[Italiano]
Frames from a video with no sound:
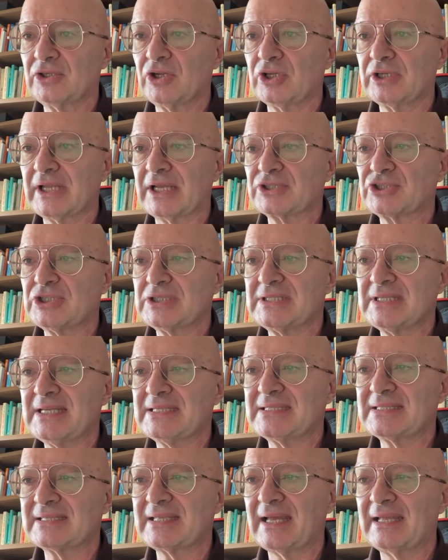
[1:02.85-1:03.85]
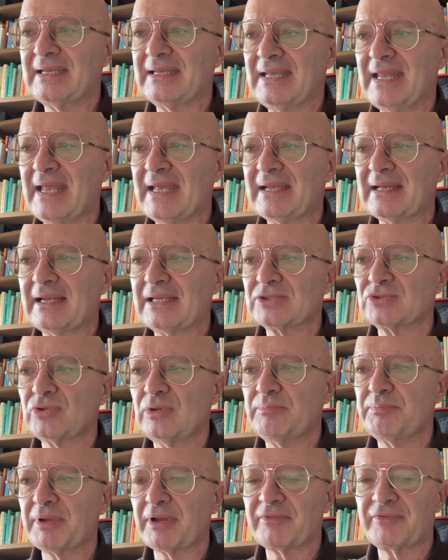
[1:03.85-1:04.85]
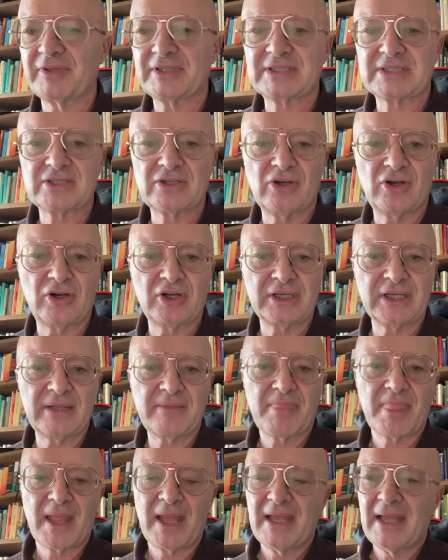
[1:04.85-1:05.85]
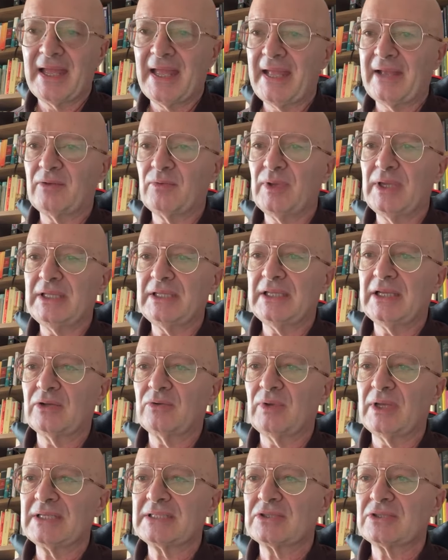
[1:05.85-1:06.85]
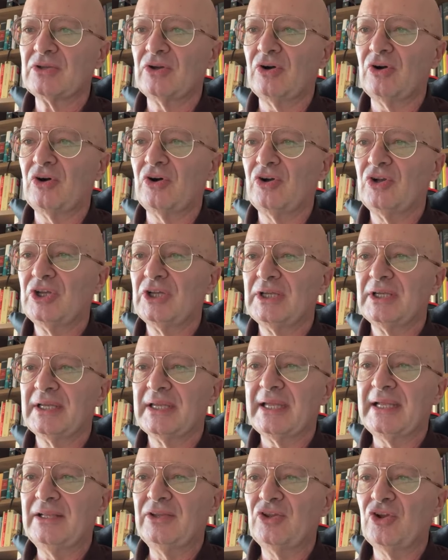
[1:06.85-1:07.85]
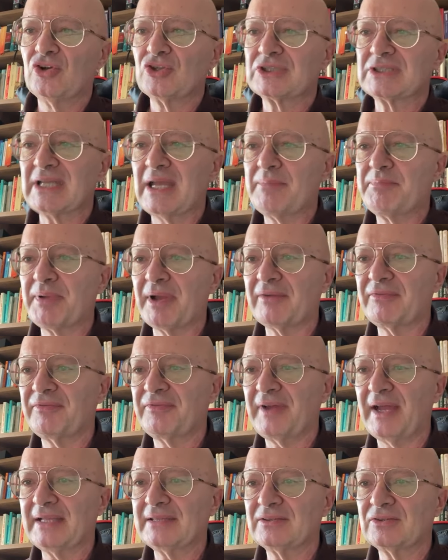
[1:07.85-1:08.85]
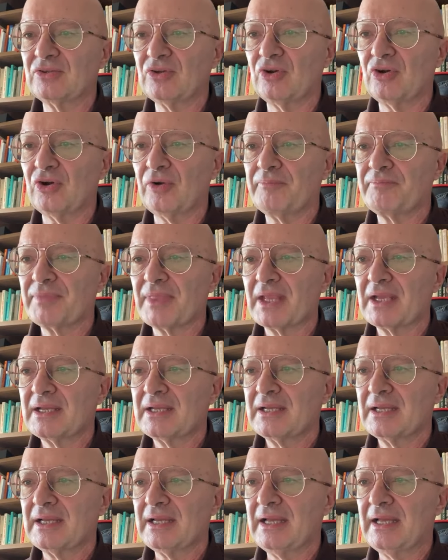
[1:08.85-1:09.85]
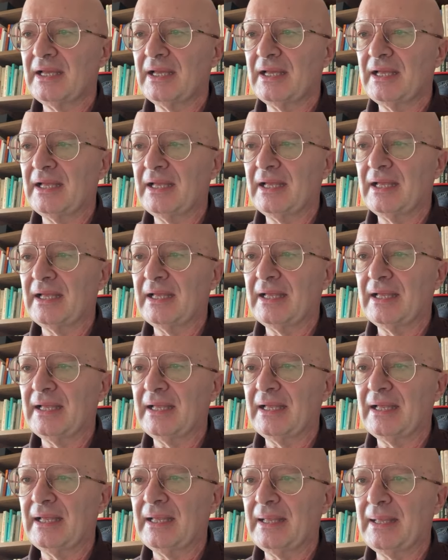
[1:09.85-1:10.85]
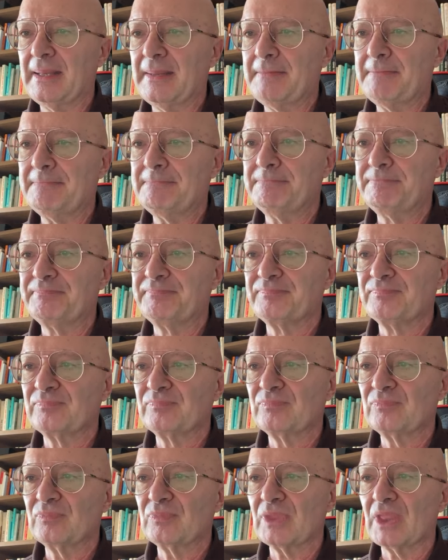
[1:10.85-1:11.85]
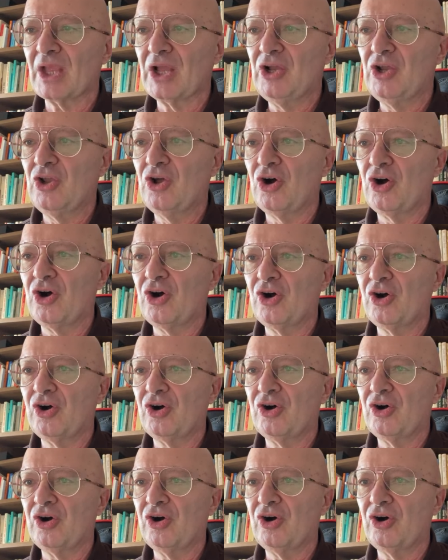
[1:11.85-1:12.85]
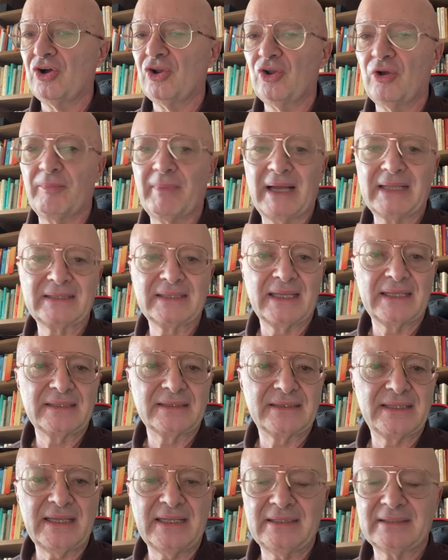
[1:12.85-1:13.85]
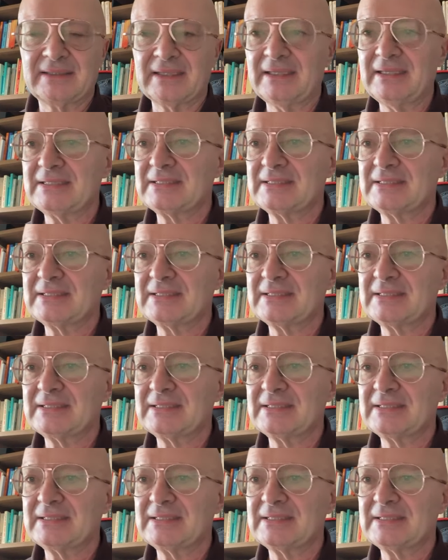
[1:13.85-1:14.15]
No? Il narcisista nega la sua imperfezione e quindi questo, il non sei perfetto, eh, lo, lo, manda in tilt.